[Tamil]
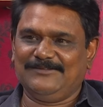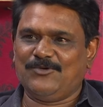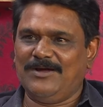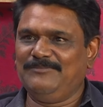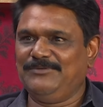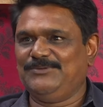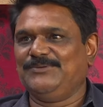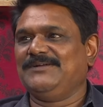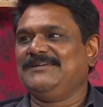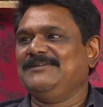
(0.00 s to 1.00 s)

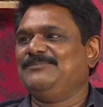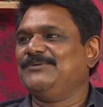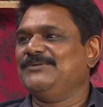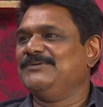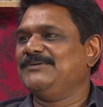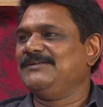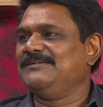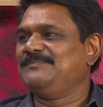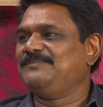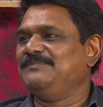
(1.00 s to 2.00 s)
கோயம்புத்தூருக்கு இப்போது
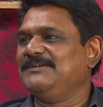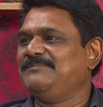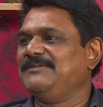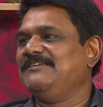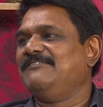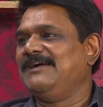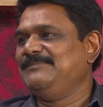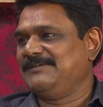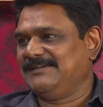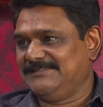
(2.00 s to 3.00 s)
மிகப்பெரிய
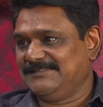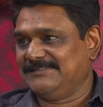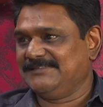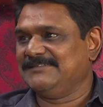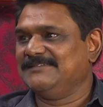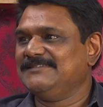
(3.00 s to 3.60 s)
வாய்ப்பு கிடைச்சிருக்கு